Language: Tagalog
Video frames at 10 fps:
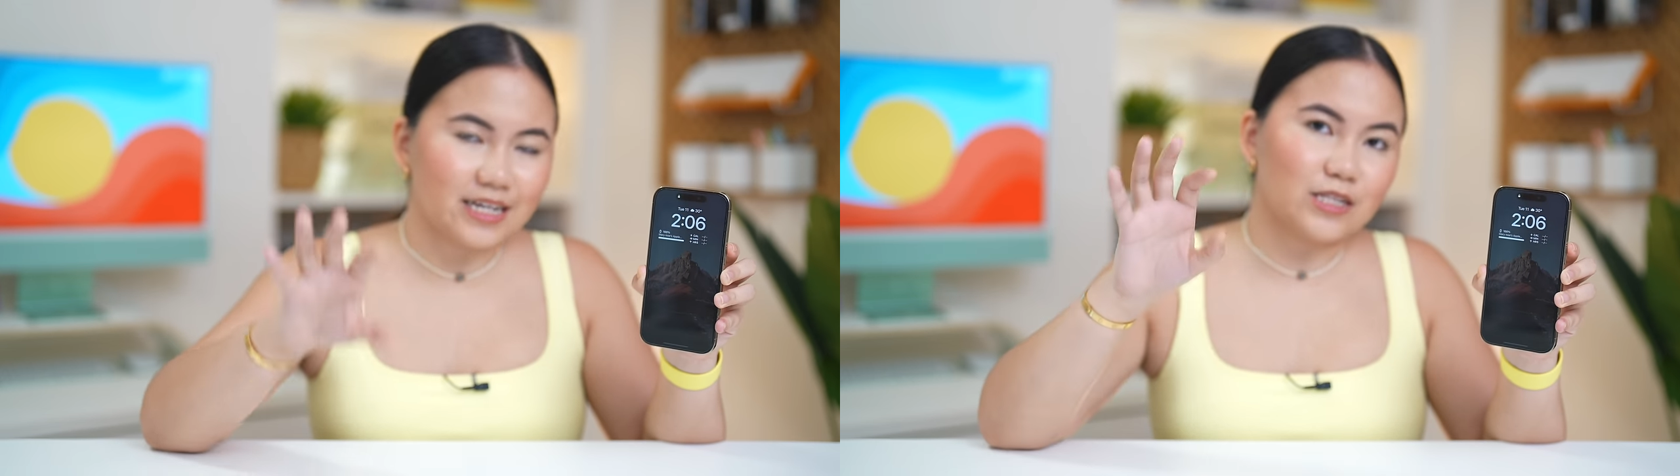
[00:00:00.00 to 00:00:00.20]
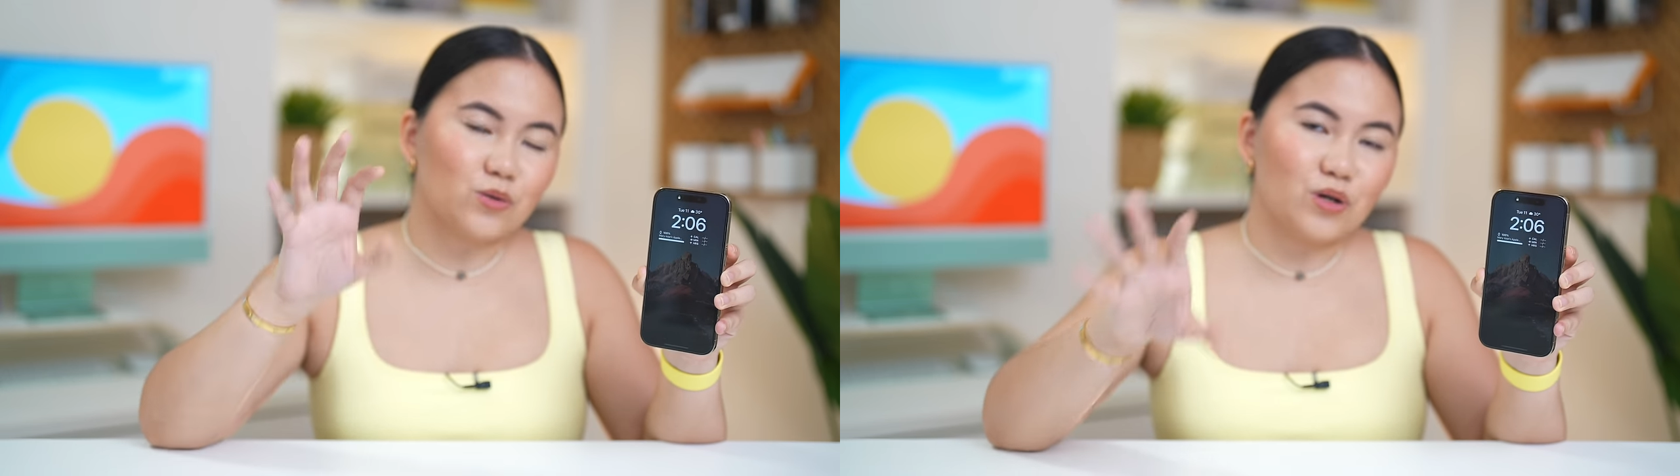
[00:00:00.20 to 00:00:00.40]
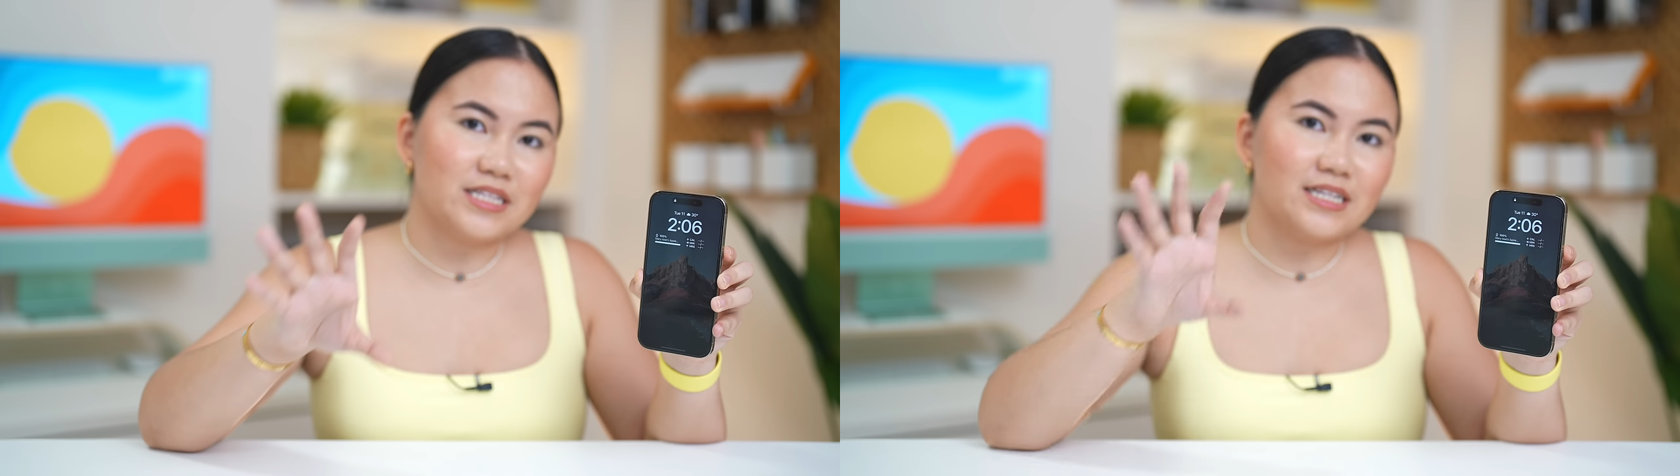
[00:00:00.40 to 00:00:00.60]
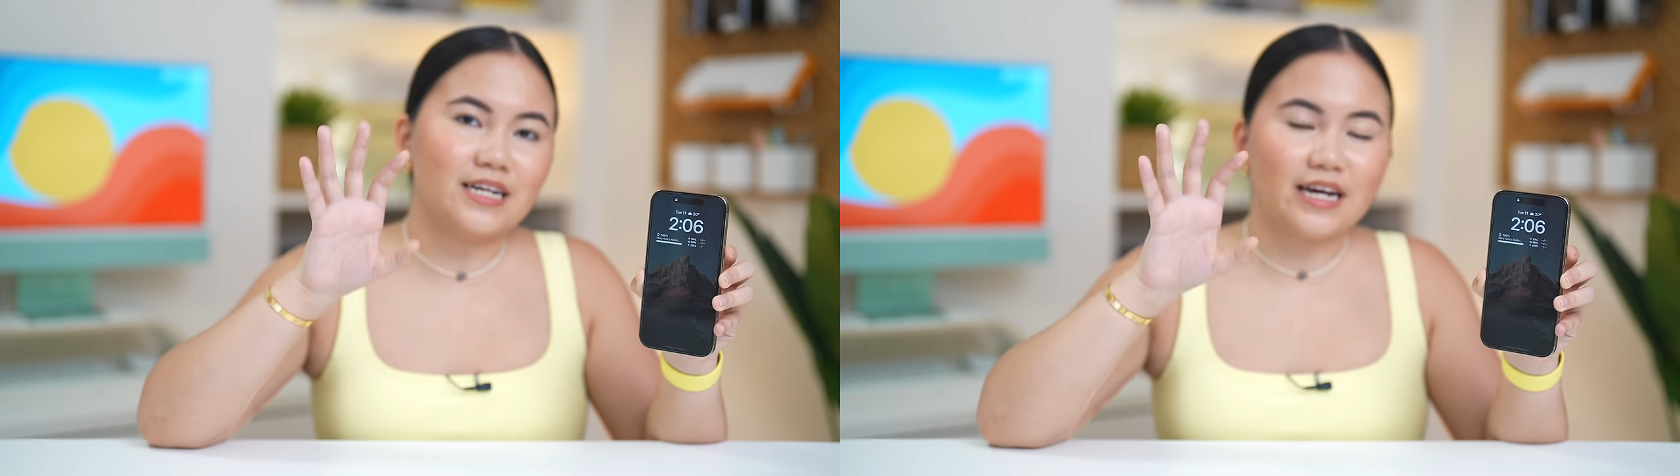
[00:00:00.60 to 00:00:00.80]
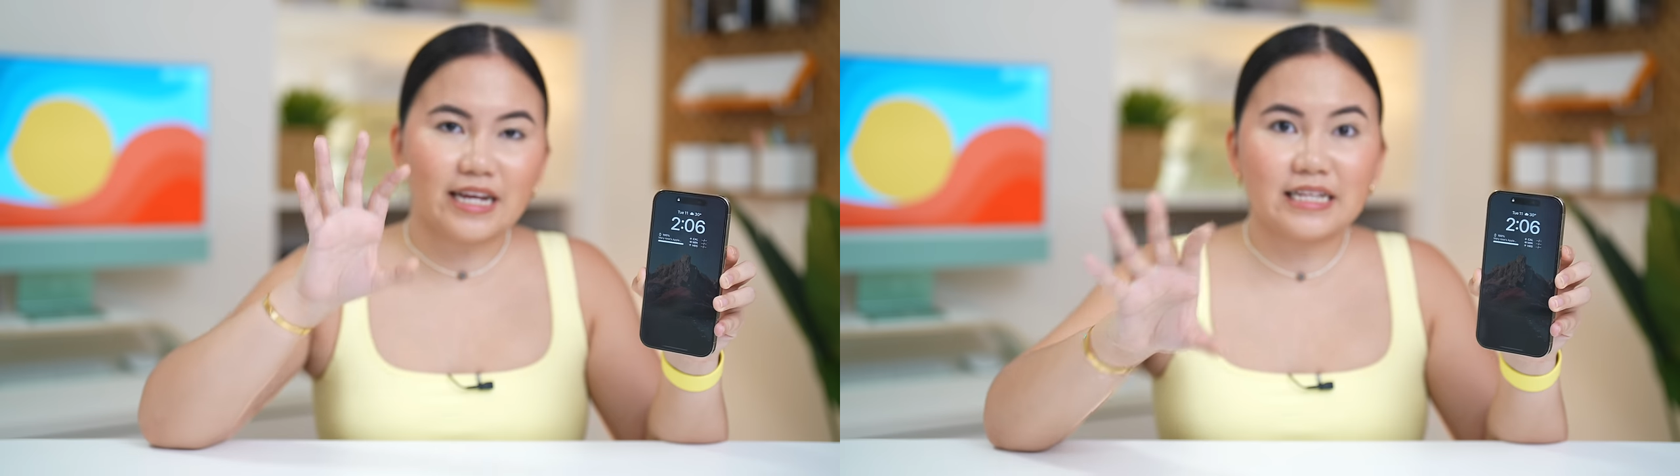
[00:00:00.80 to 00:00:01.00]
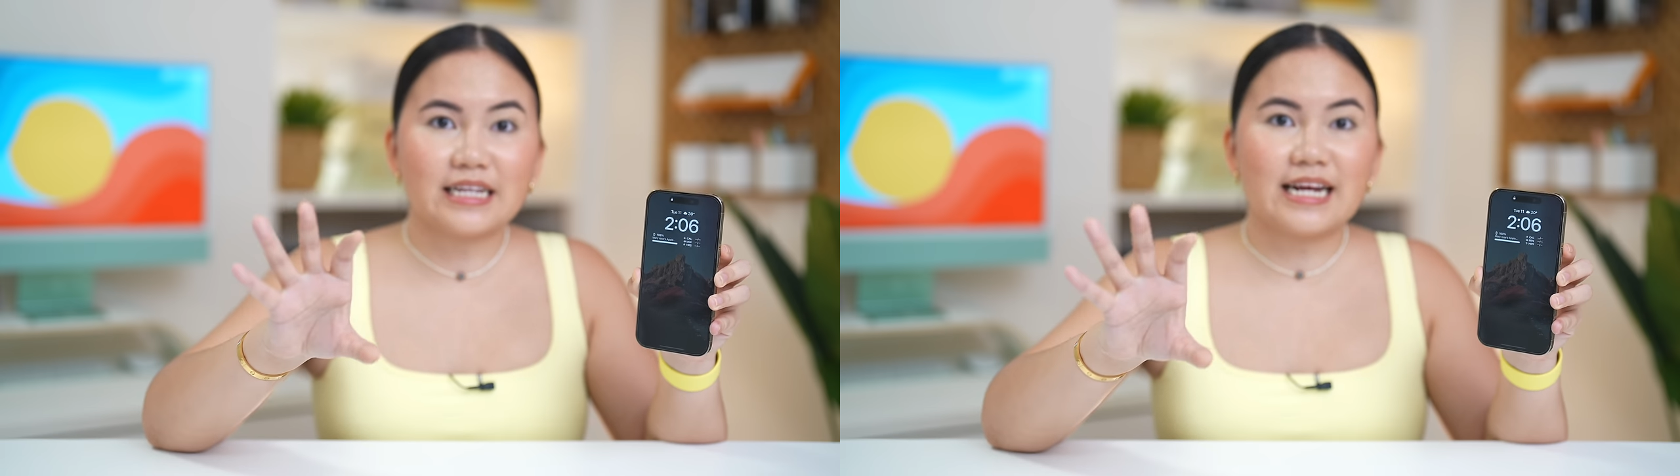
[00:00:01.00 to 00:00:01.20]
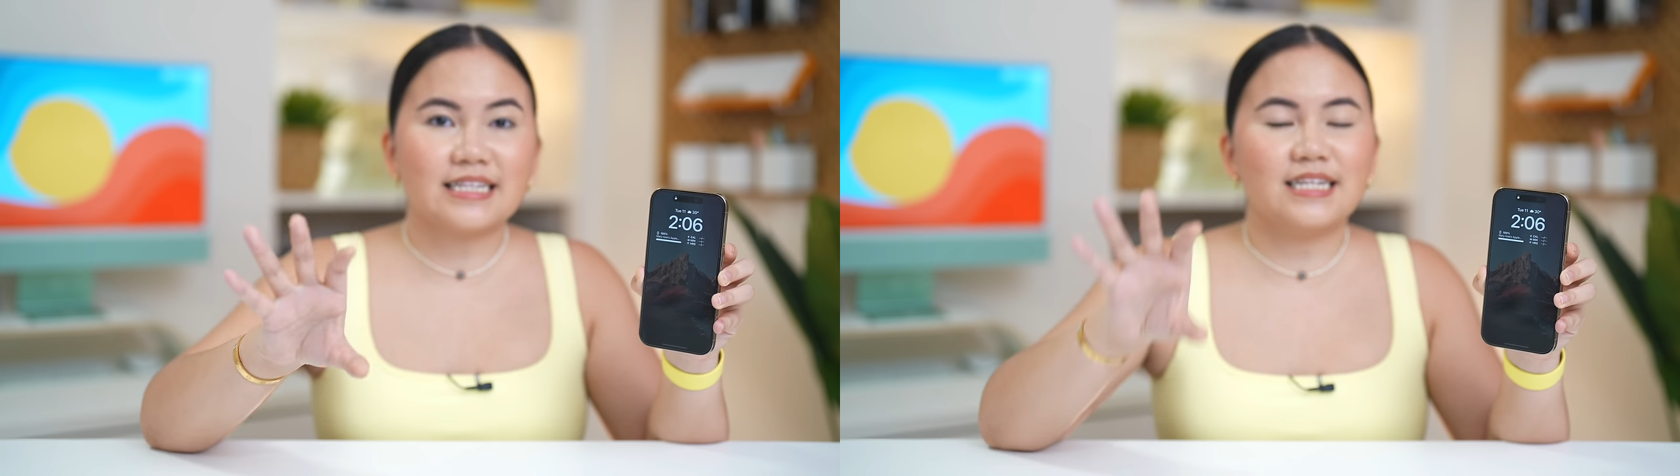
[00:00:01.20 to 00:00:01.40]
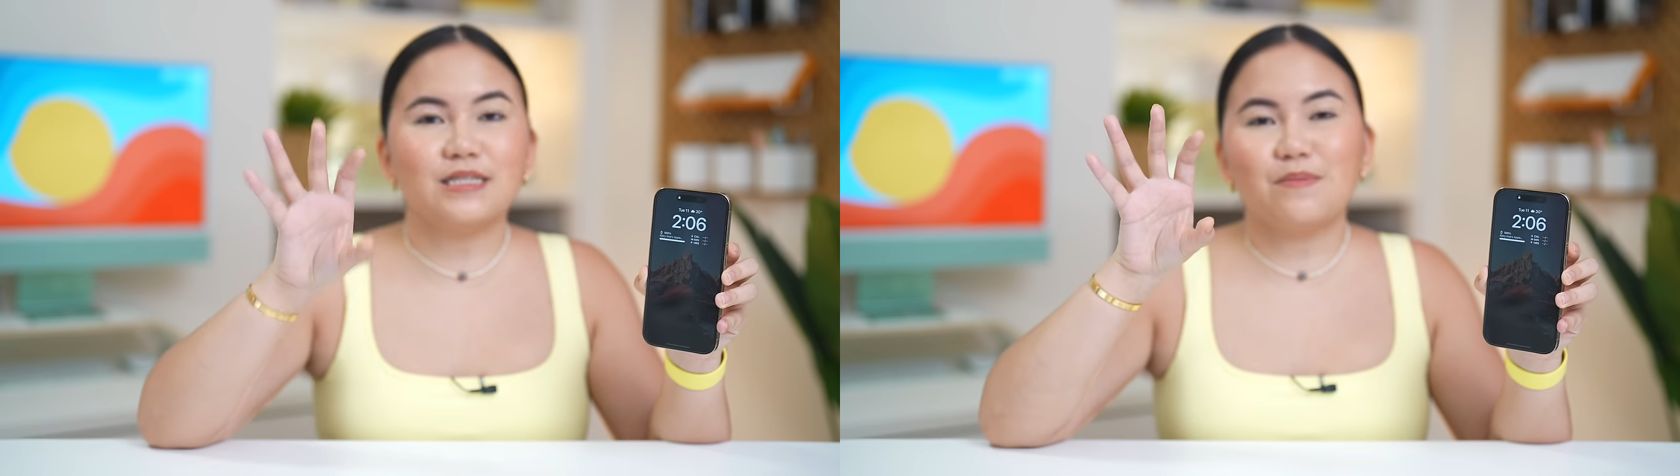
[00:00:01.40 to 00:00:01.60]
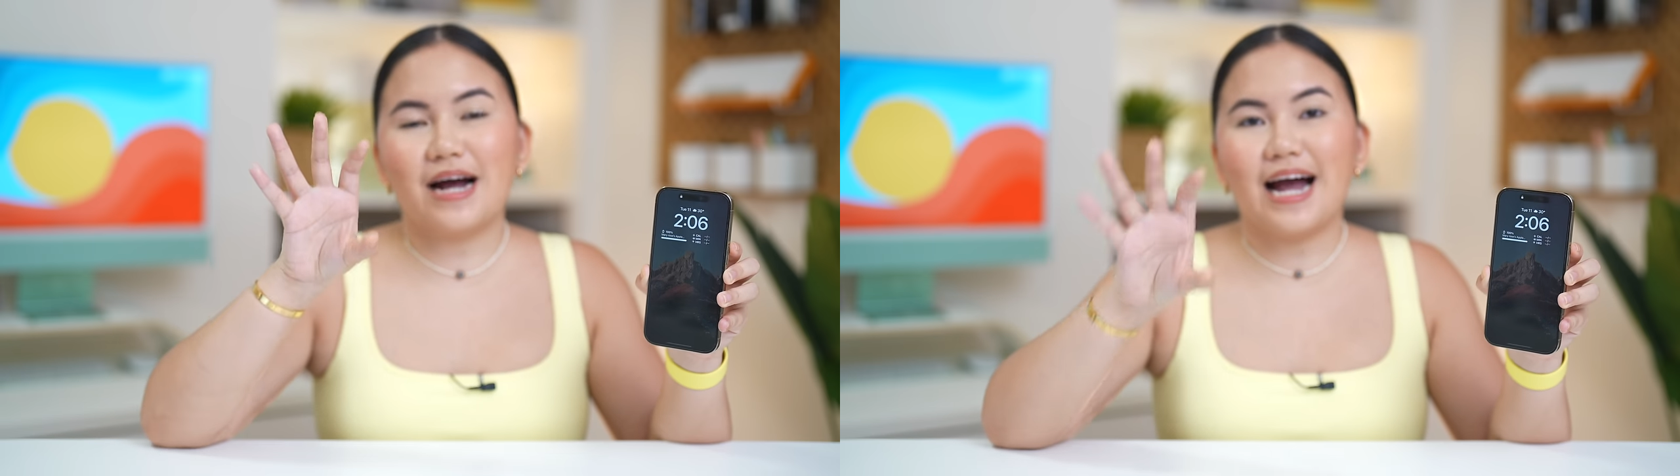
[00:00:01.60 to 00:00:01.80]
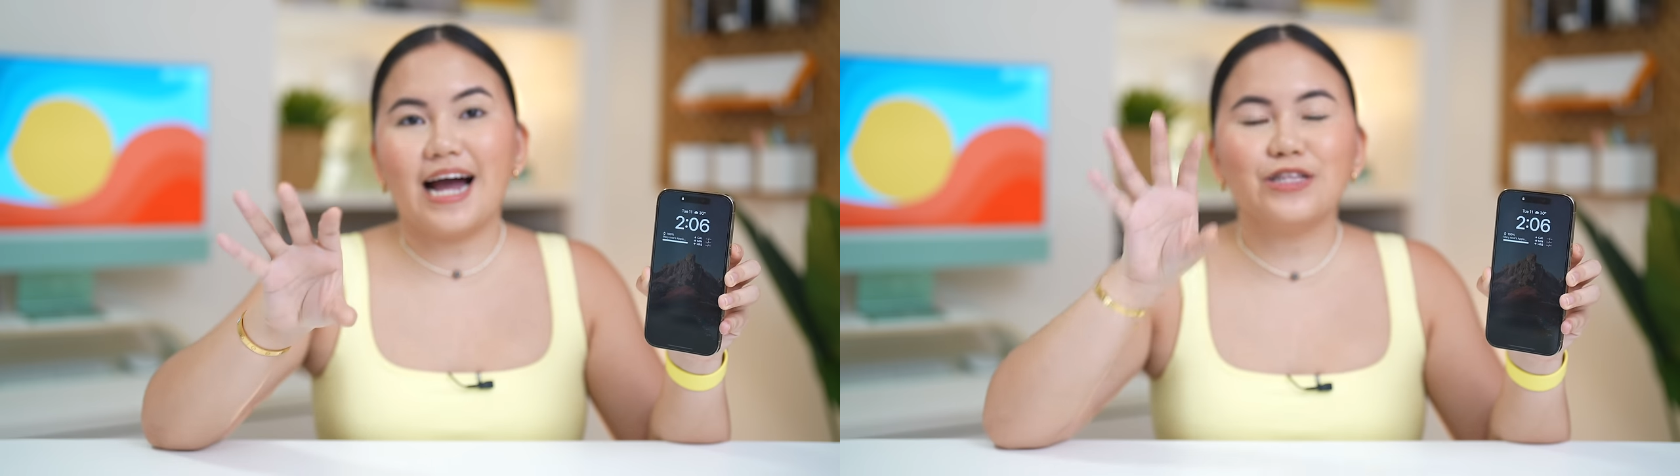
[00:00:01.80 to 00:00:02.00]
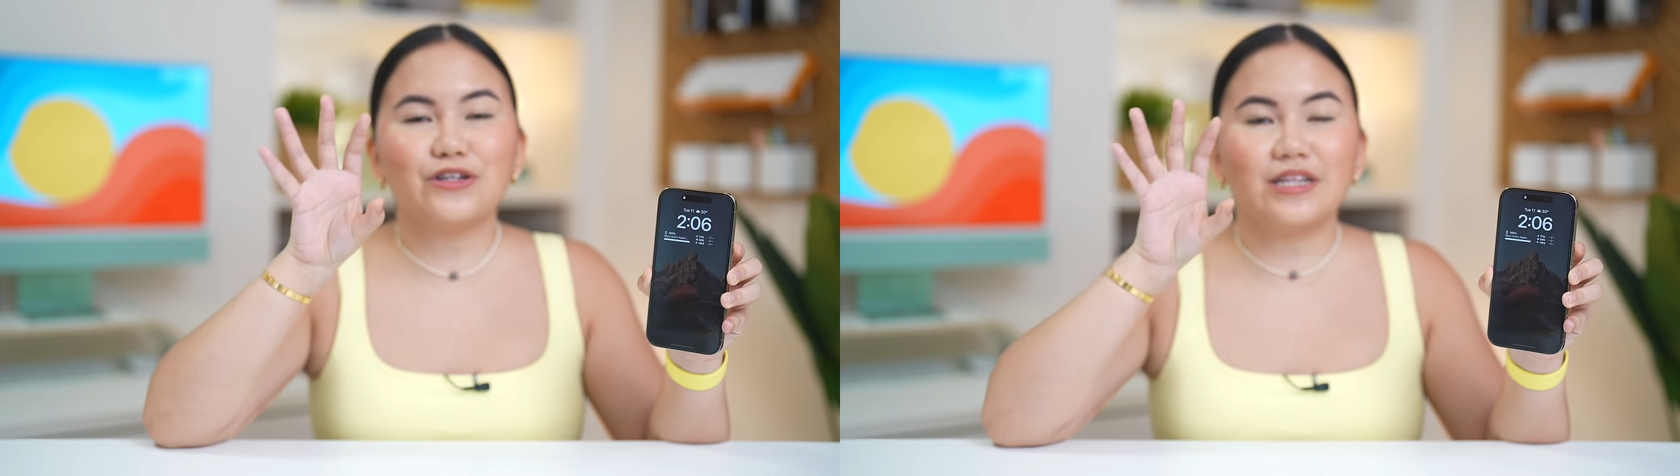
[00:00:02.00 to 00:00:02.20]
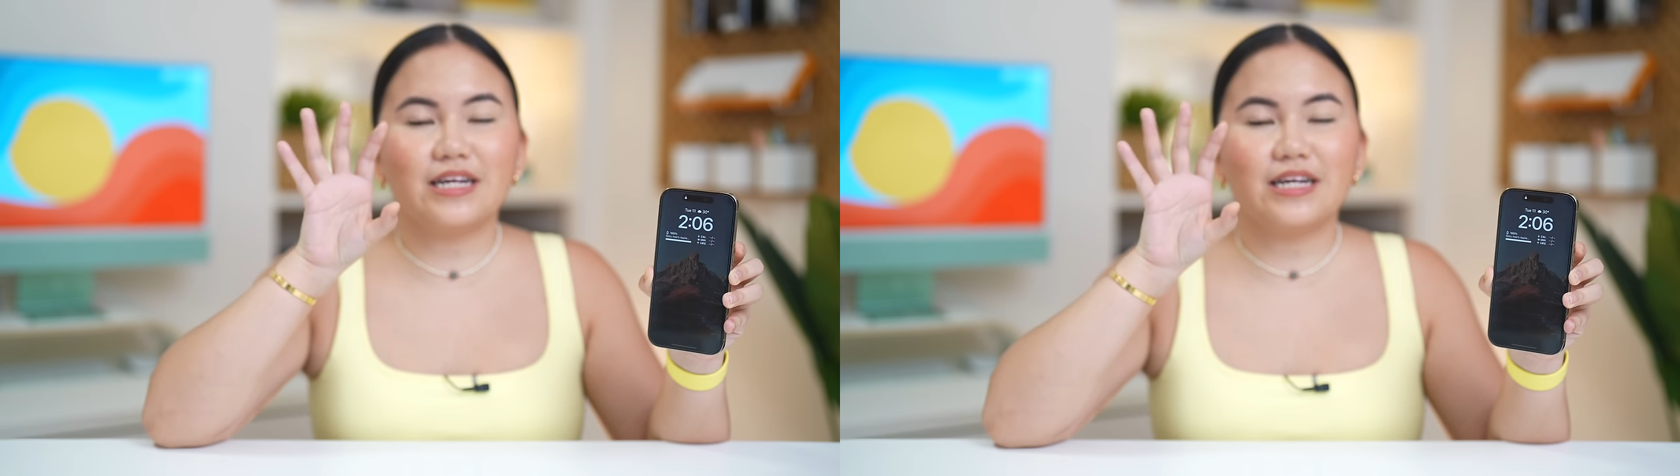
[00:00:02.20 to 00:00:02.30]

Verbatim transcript: katulad ng nakakita natin sa mga Android